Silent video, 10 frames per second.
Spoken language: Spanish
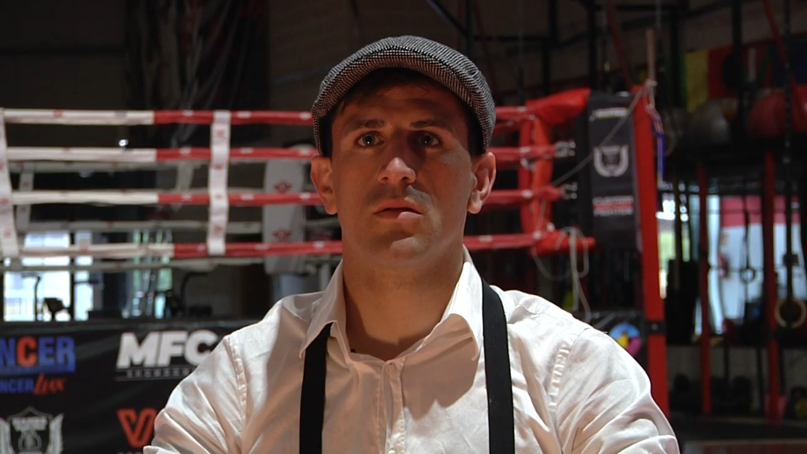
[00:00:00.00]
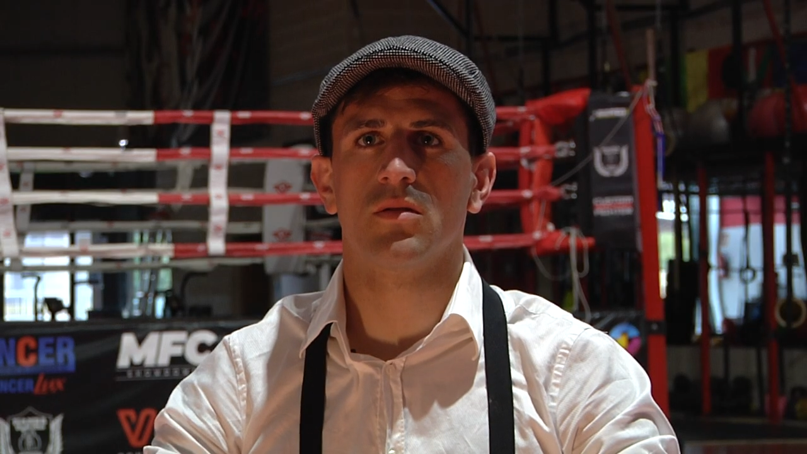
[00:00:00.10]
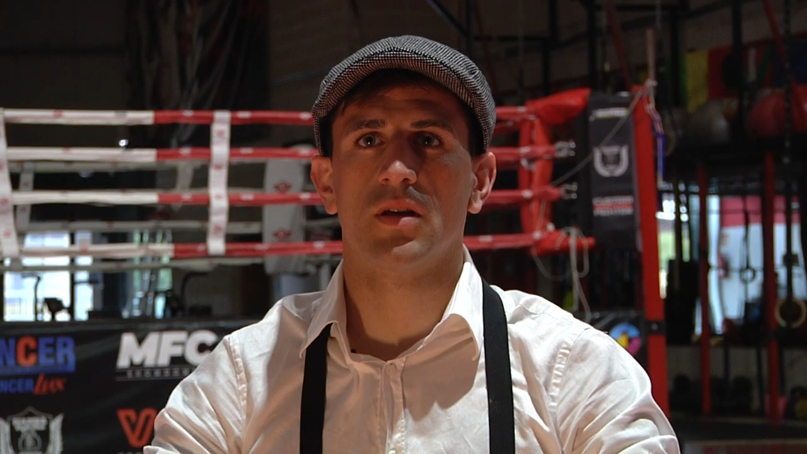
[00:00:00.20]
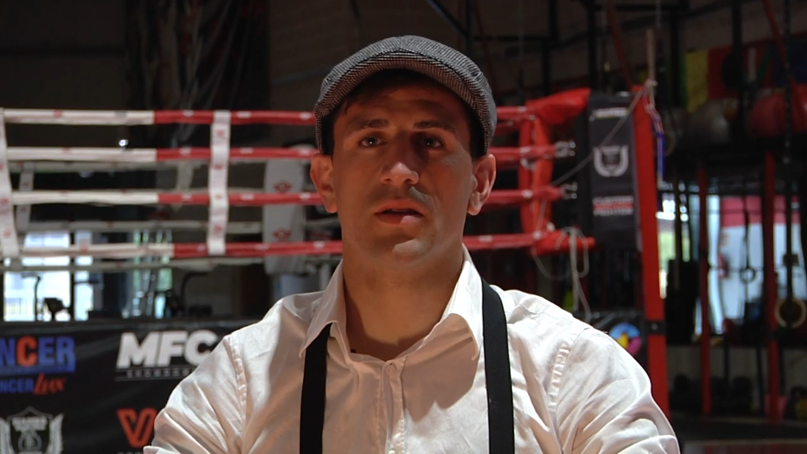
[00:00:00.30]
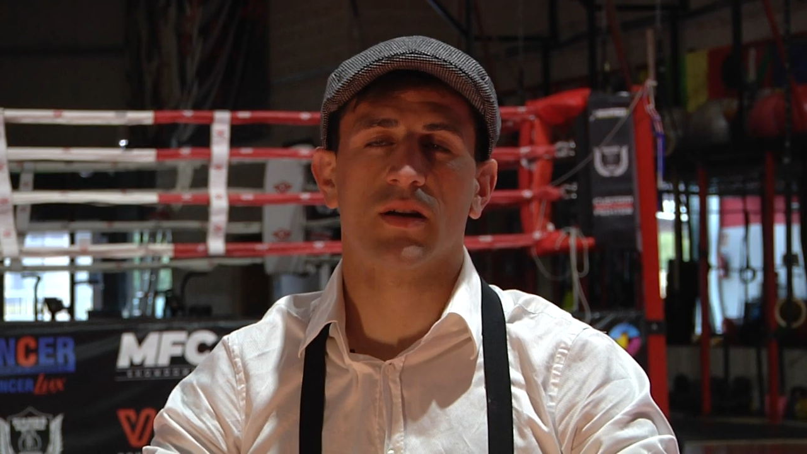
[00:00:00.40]
y
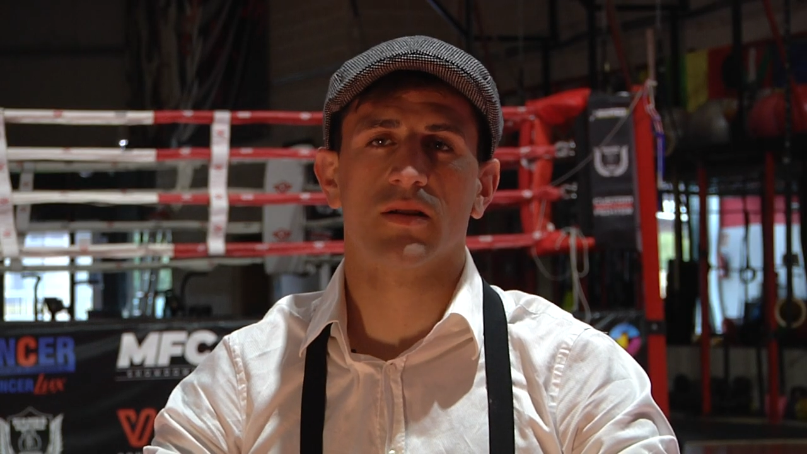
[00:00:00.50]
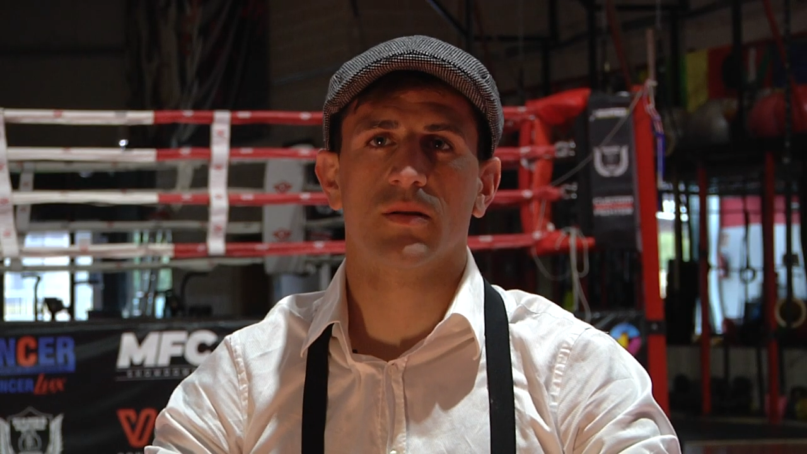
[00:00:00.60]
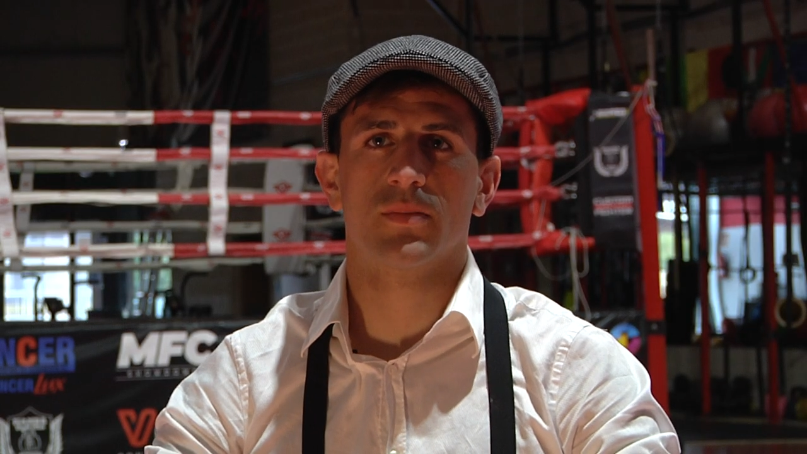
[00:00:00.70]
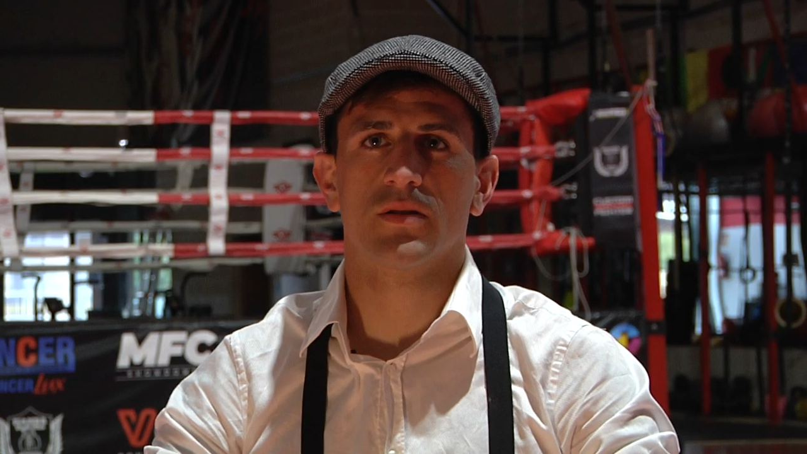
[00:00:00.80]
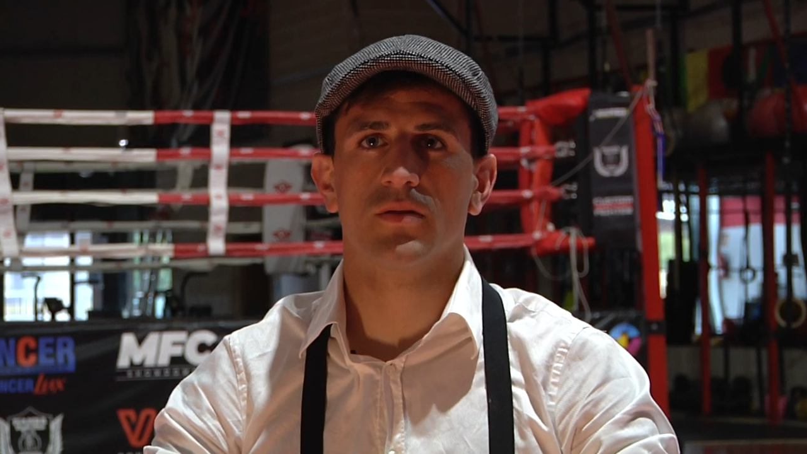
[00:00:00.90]
de ahí saqué esa
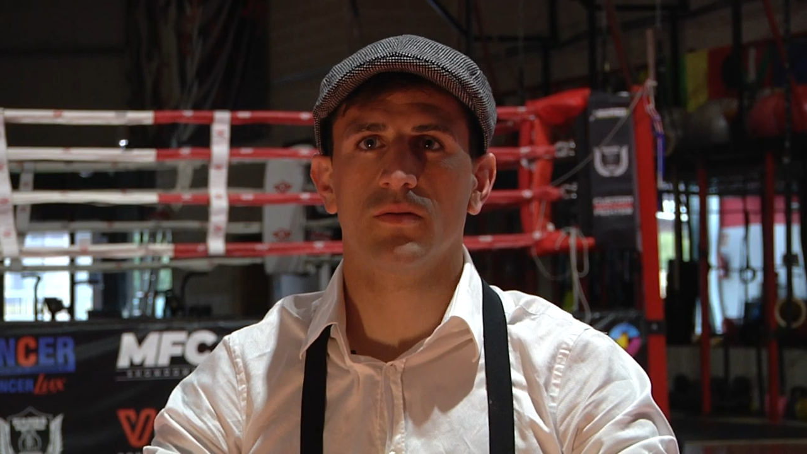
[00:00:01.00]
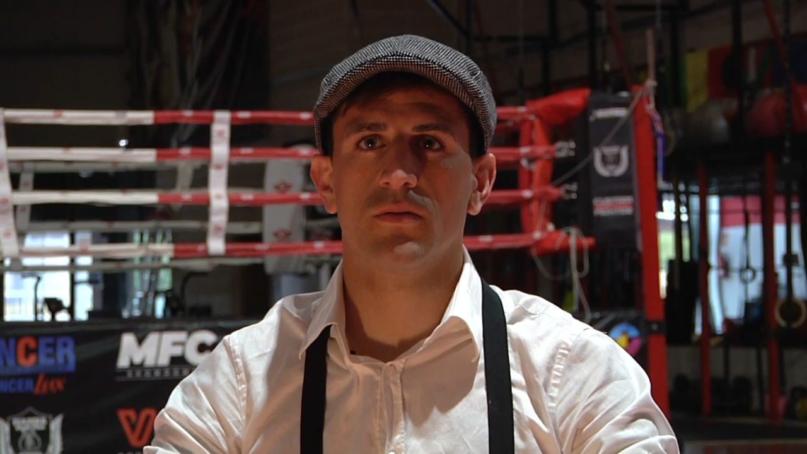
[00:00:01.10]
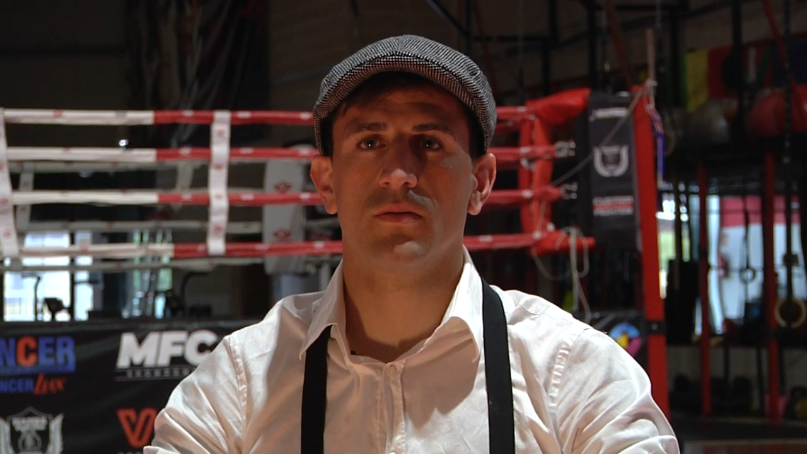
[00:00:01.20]
pasión.